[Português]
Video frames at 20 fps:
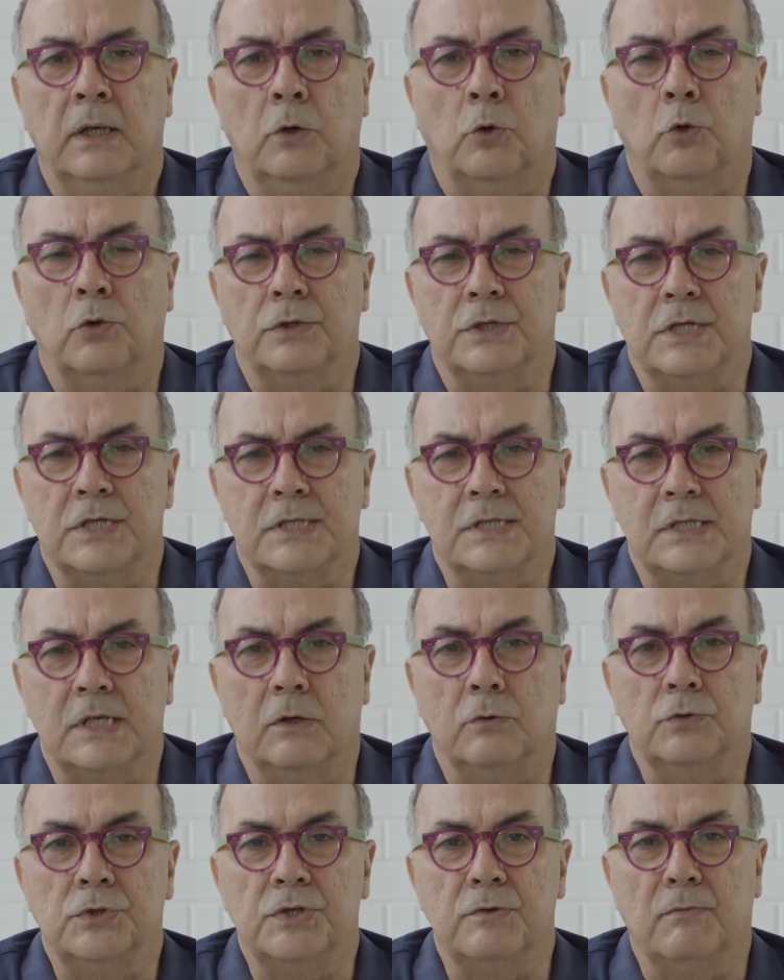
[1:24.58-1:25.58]

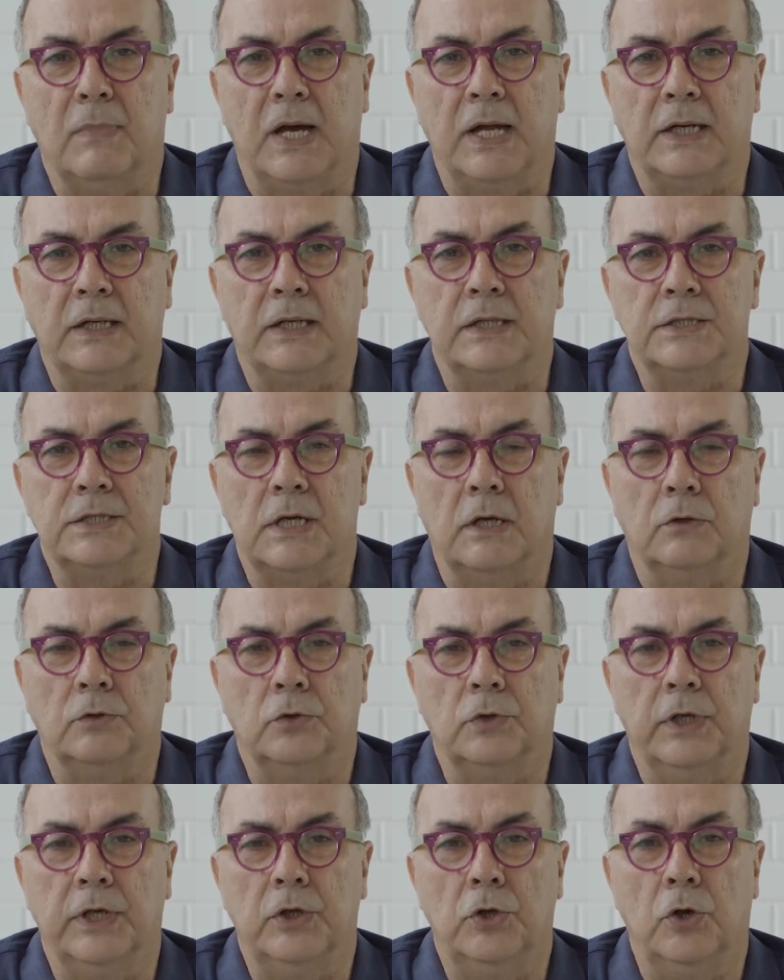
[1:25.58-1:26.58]
condição de marca de
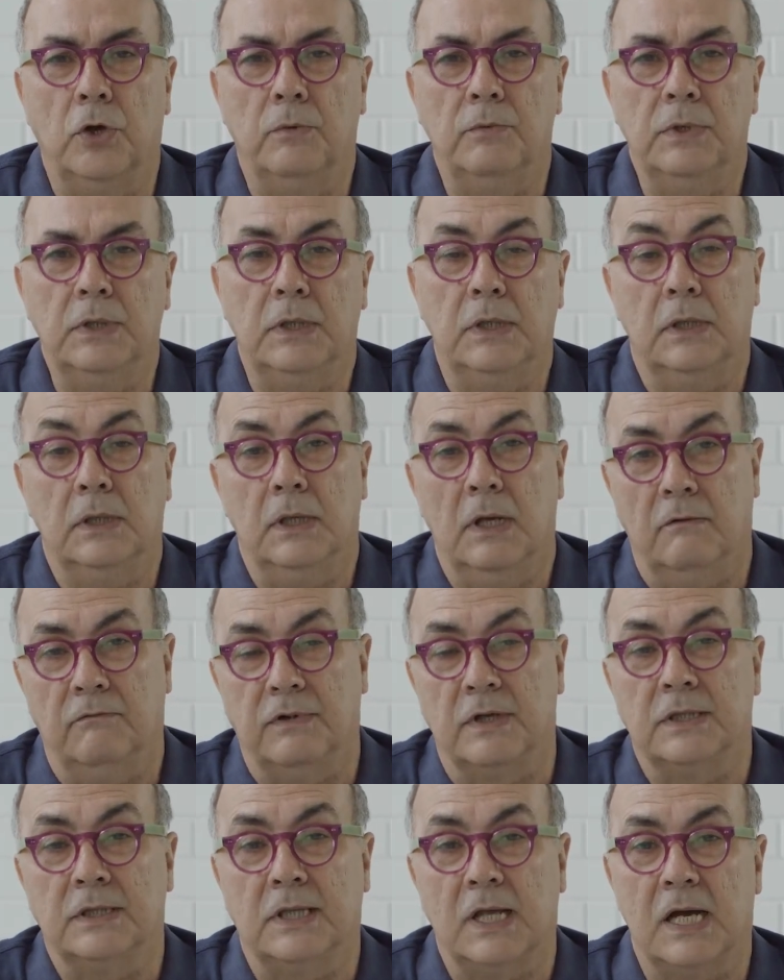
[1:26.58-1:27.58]
alto renome que a
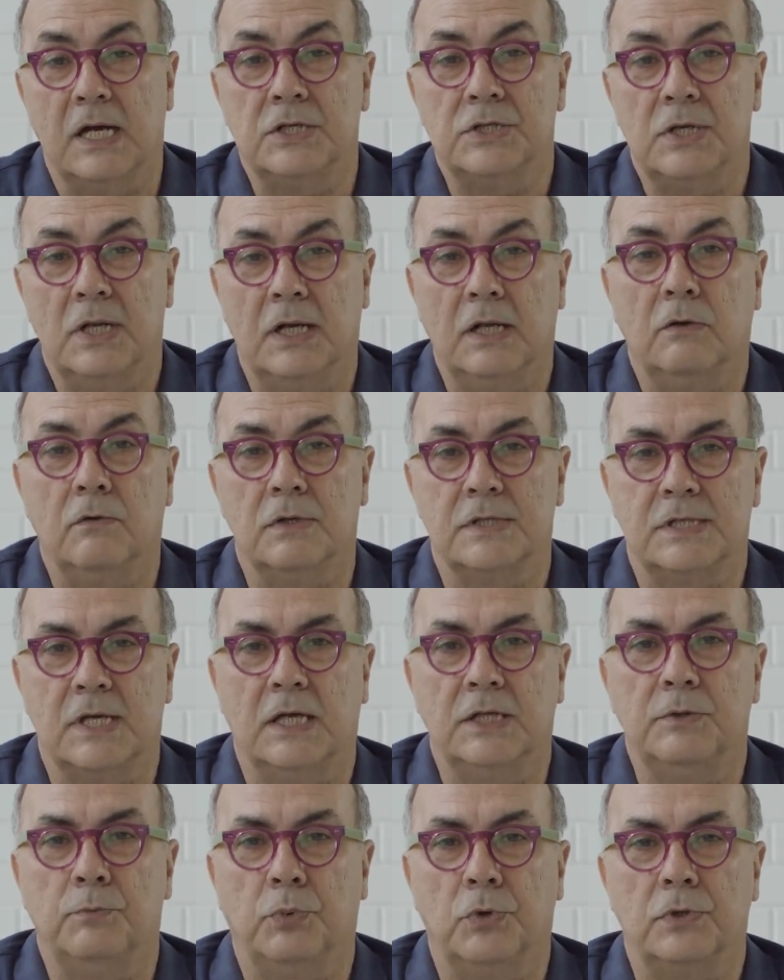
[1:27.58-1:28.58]
vantagem é ela
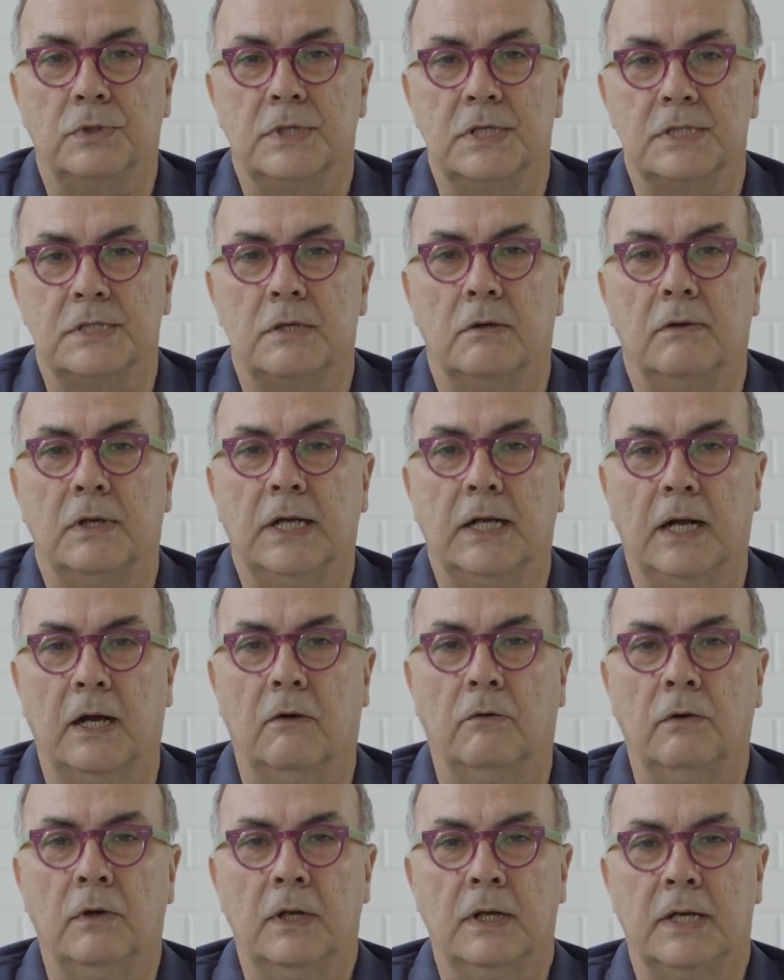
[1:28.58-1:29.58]
gozar de proteção
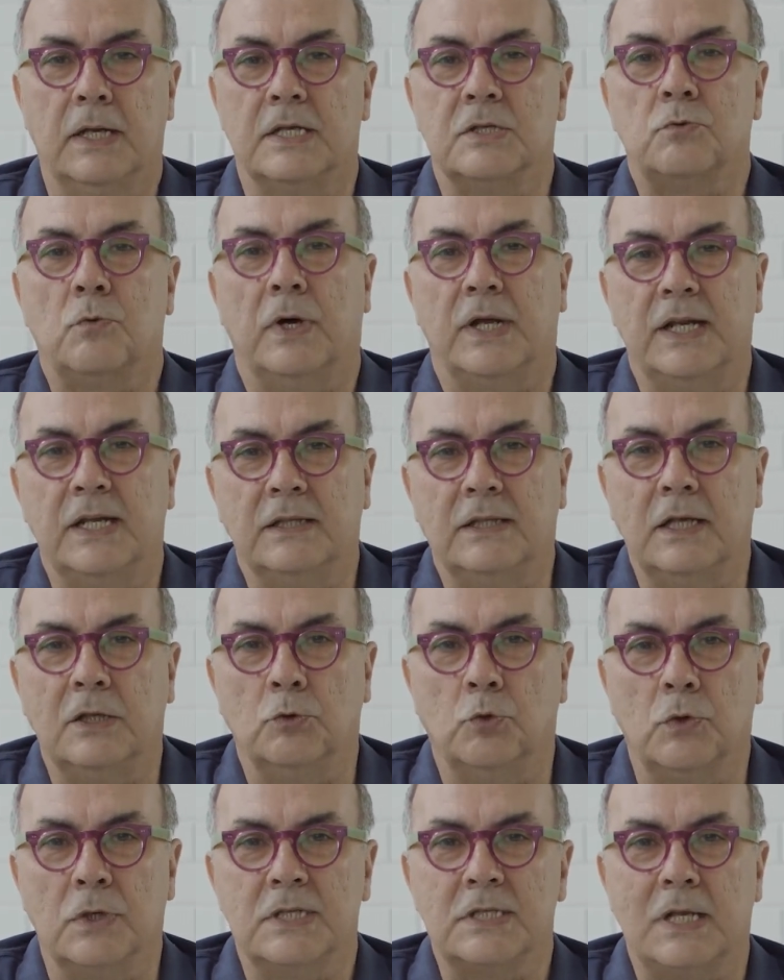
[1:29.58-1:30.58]
legal nas
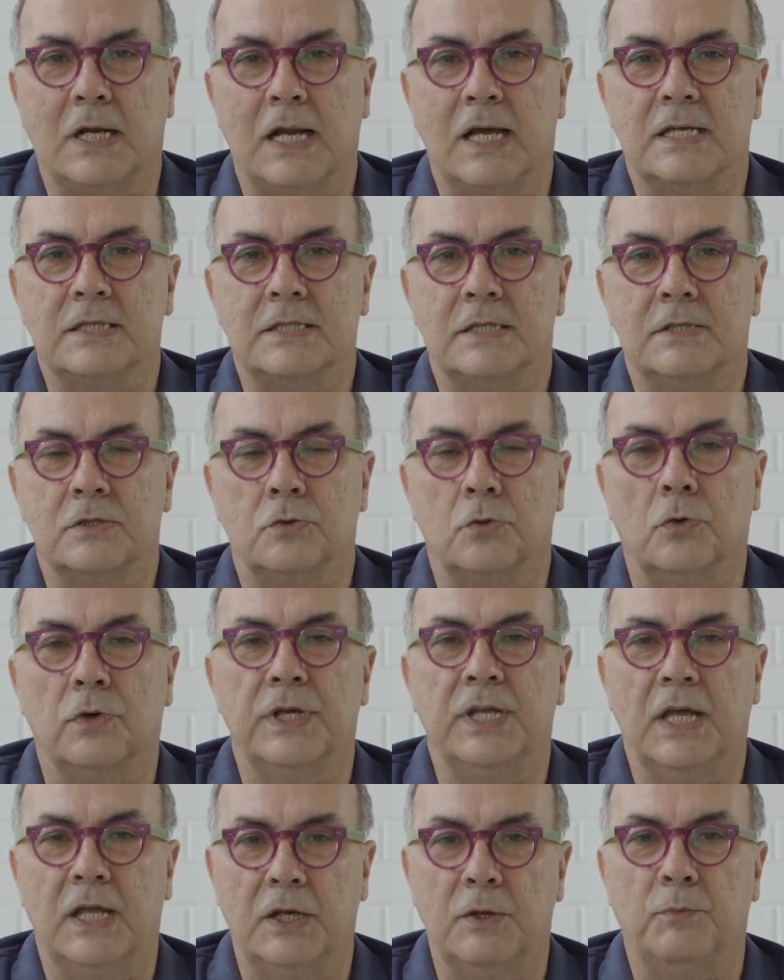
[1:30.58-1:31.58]
42 classes do
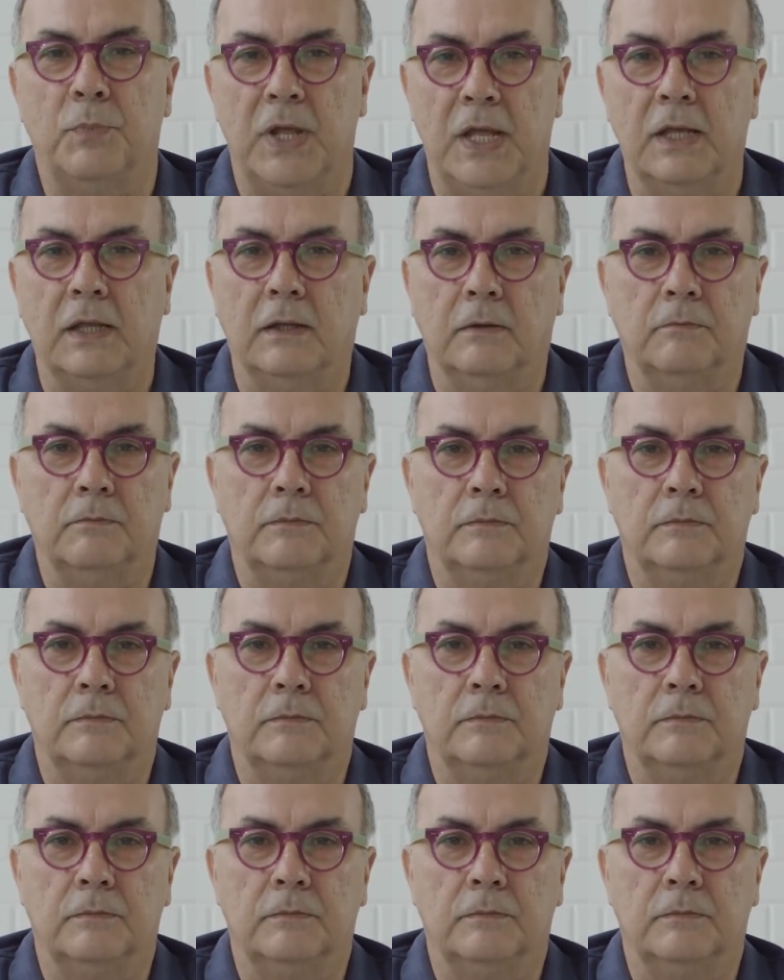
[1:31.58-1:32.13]
INPI.